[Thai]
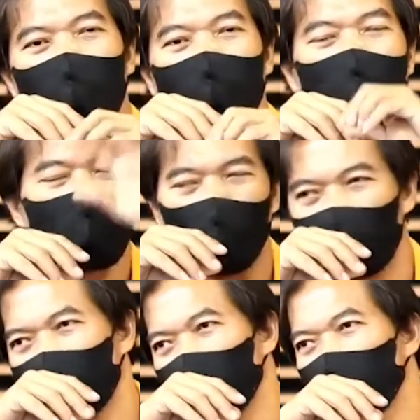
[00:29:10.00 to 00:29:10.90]
ได้หมด
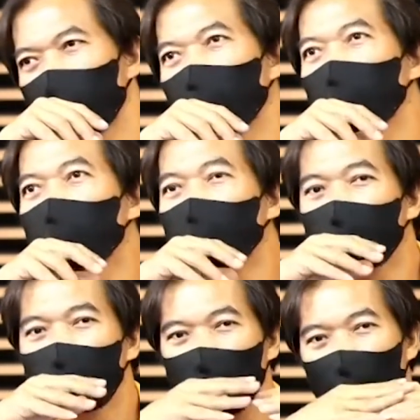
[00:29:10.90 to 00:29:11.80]

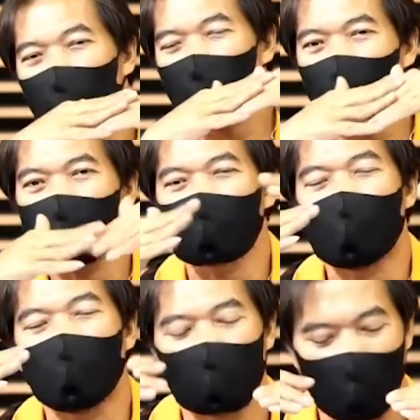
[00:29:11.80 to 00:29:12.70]
เสียงก็จะติด
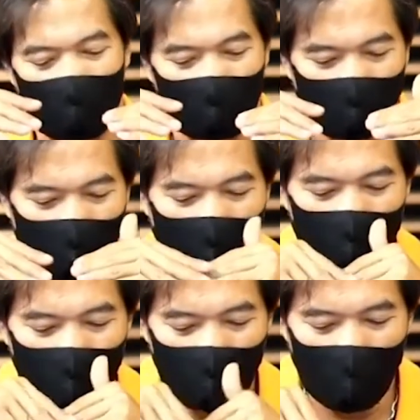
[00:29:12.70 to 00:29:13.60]
ตามกันนะครับ
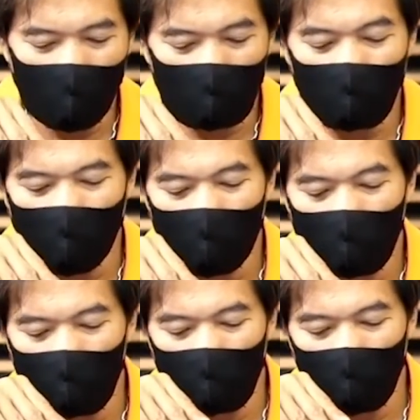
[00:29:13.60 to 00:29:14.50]
ตรงเนี้ย
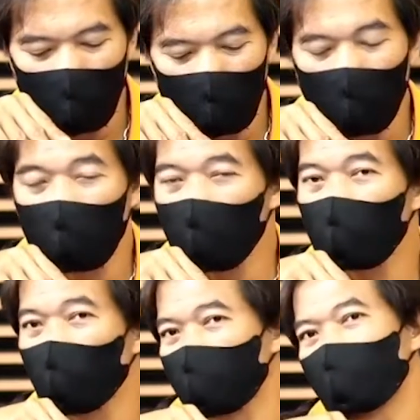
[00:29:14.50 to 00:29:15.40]
มี
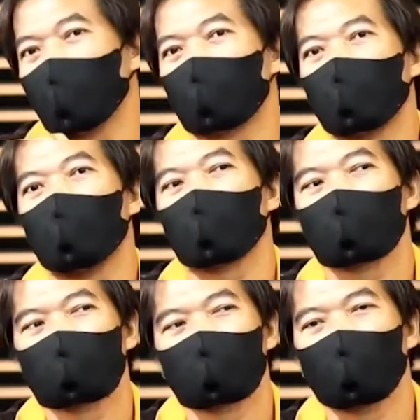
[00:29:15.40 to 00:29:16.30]
ส่วนสำคัญมาก
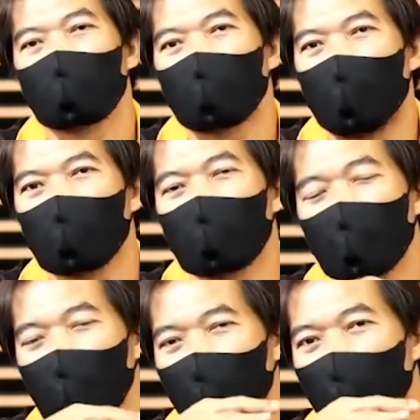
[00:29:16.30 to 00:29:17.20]
สำหรับการ